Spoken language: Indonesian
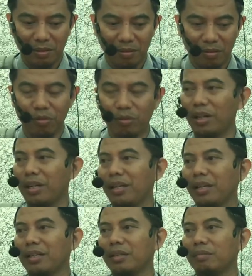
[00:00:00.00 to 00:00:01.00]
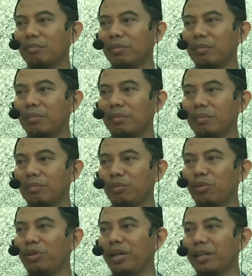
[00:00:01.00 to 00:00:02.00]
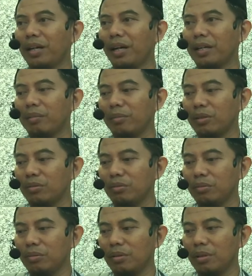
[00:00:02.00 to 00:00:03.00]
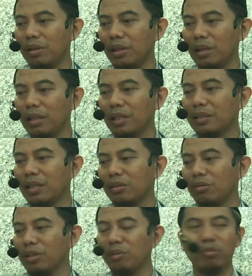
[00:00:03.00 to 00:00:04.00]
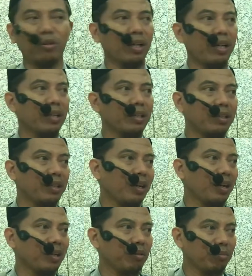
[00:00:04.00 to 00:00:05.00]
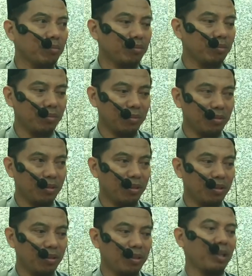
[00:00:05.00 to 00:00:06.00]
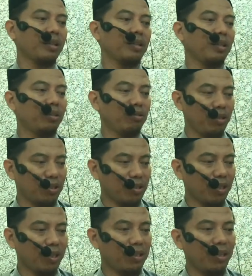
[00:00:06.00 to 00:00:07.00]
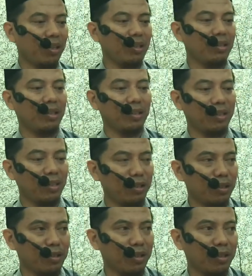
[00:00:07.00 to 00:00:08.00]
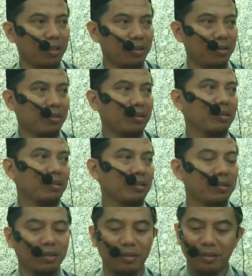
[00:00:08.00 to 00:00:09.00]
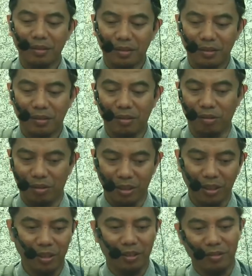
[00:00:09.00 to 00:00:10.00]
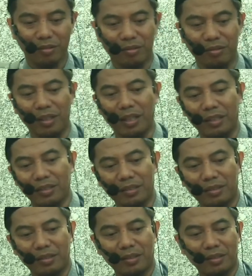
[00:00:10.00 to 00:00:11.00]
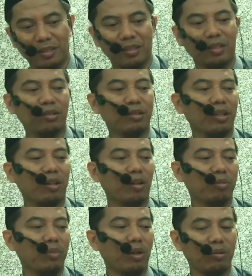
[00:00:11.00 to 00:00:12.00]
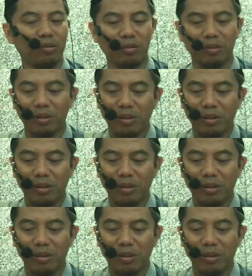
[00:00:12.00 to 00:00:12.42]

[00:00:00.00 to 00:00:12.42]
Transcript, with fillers: Loh, karena budaya Arab itu literaturnya bukan hanya dari Arab, dari Indonesia ada, dari Inggris ada oke okay, nah terus kalau mau